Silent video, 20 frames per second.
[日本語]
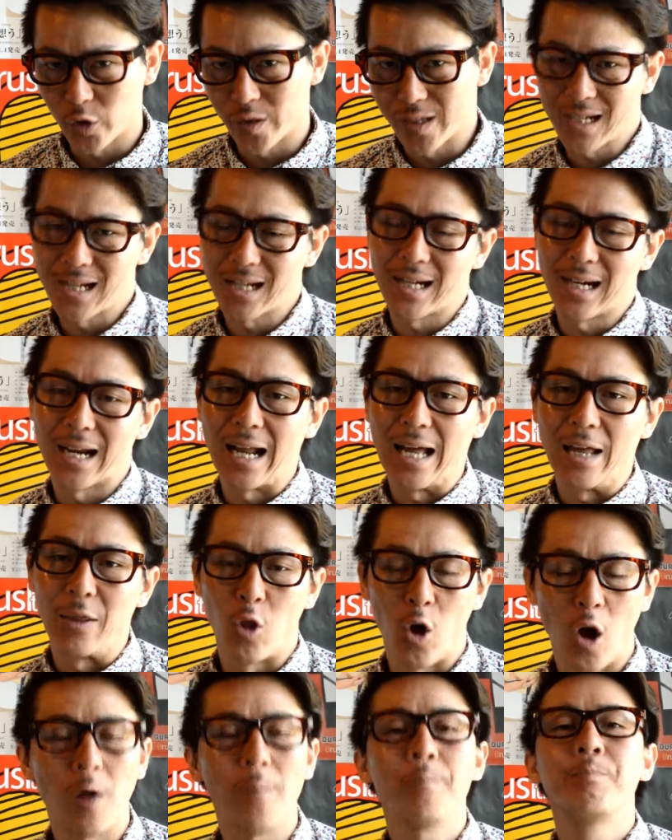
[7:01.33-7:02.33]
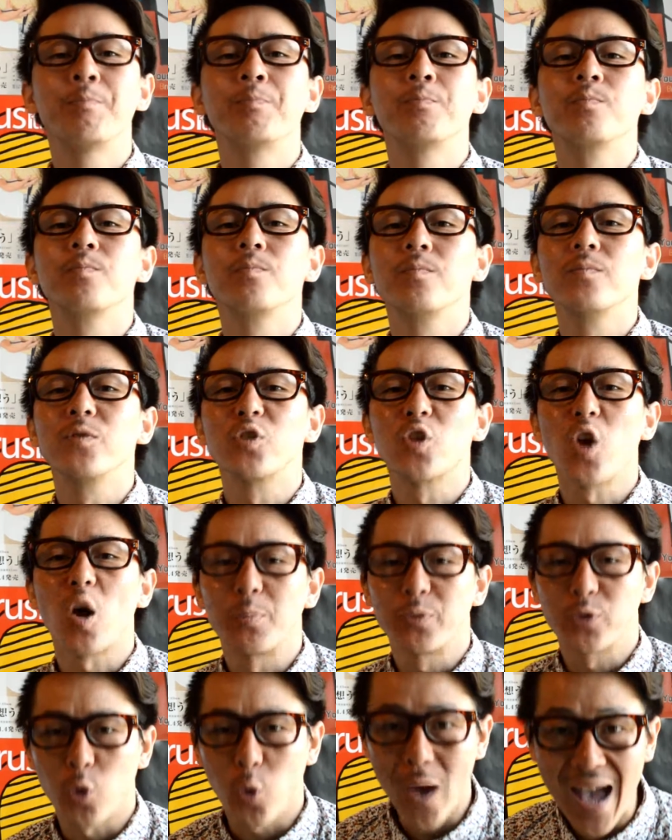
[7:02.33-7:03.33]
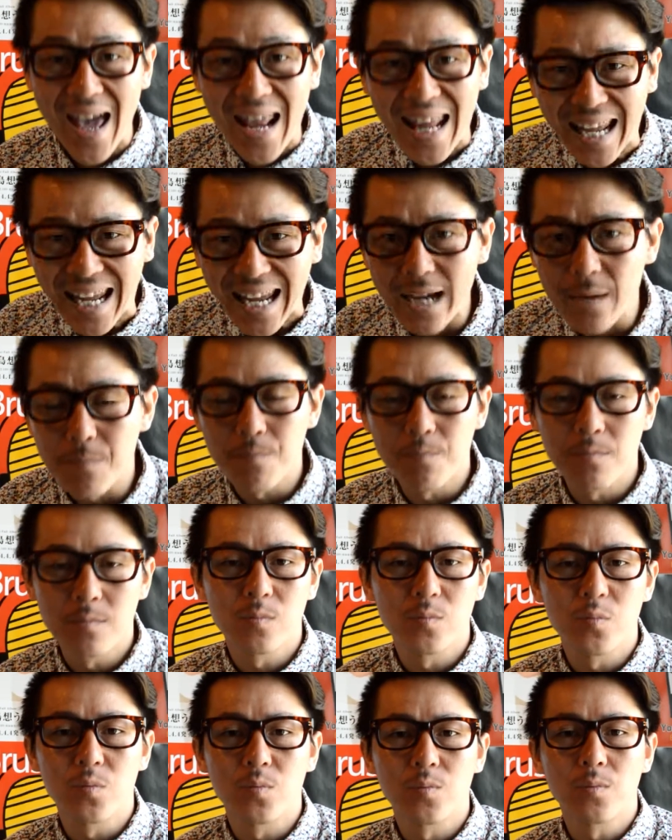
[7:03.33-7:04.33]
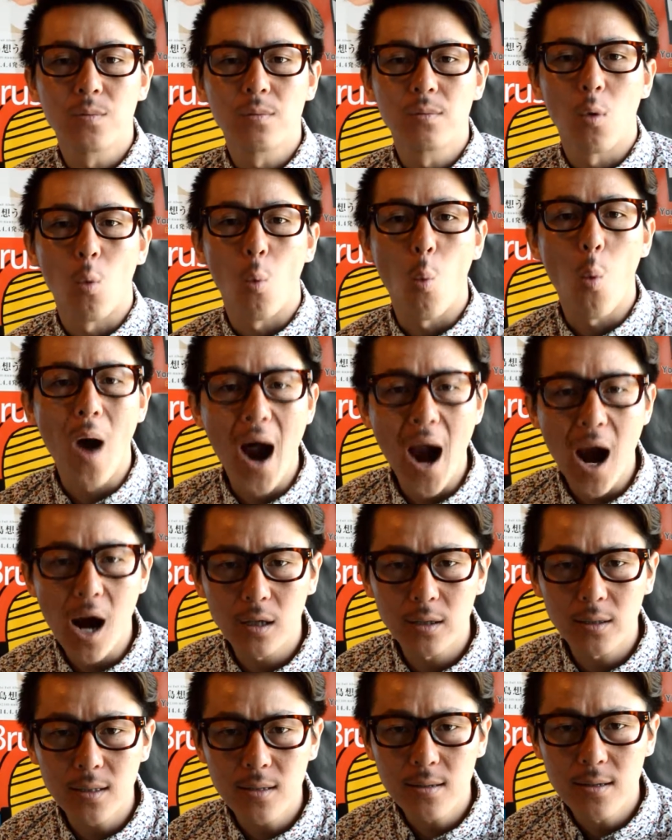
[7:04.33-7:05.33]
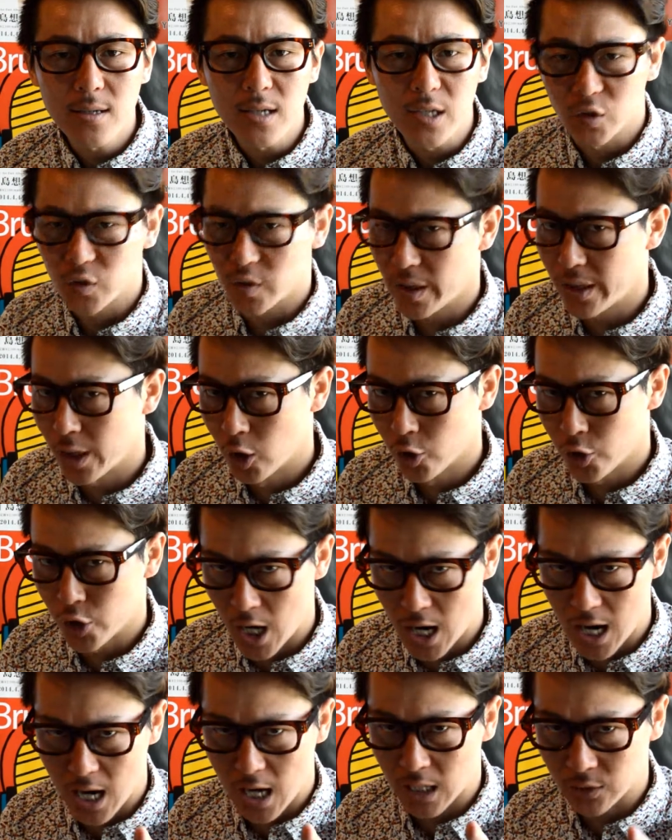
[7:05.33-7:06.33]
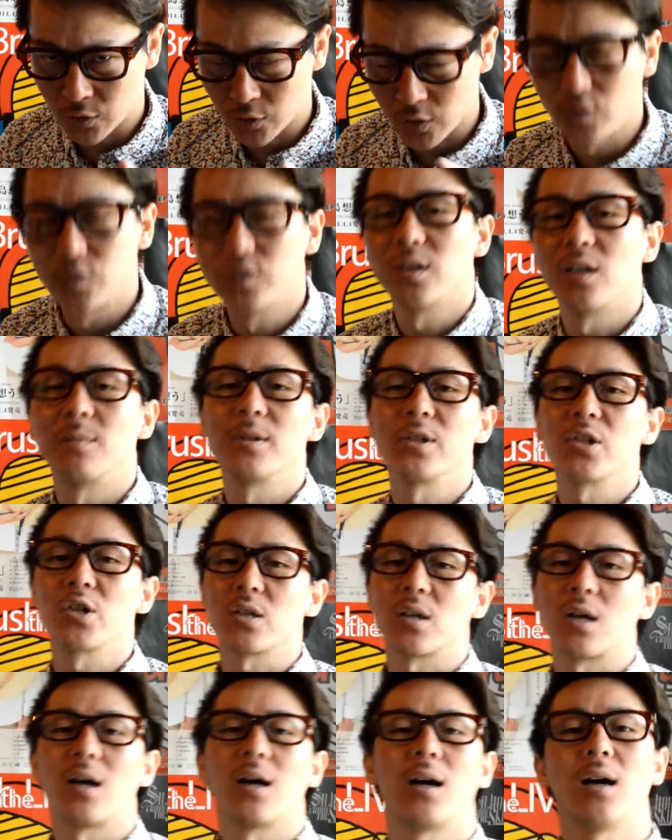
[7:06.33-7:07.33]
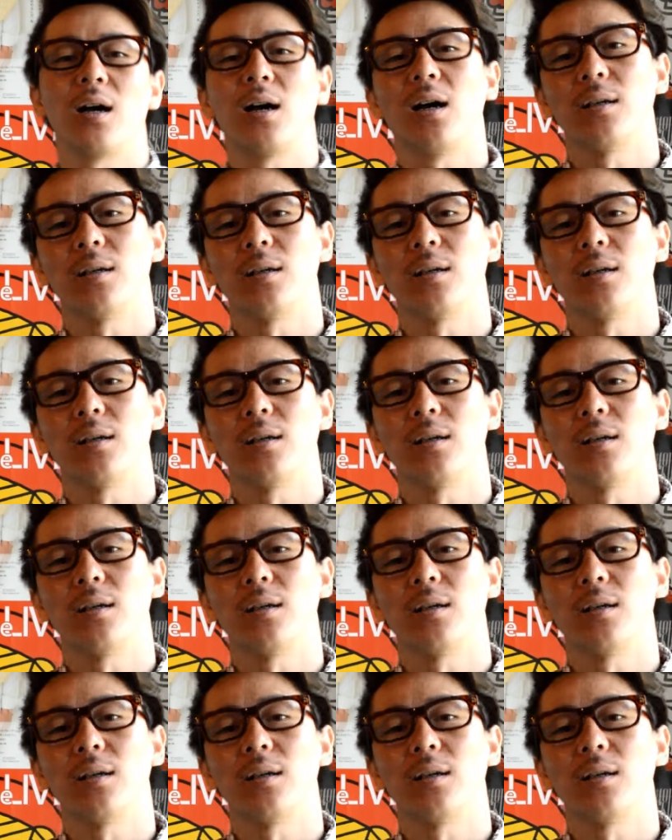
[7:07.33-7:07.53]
中からのトップ20ワールドシングルチャートでございました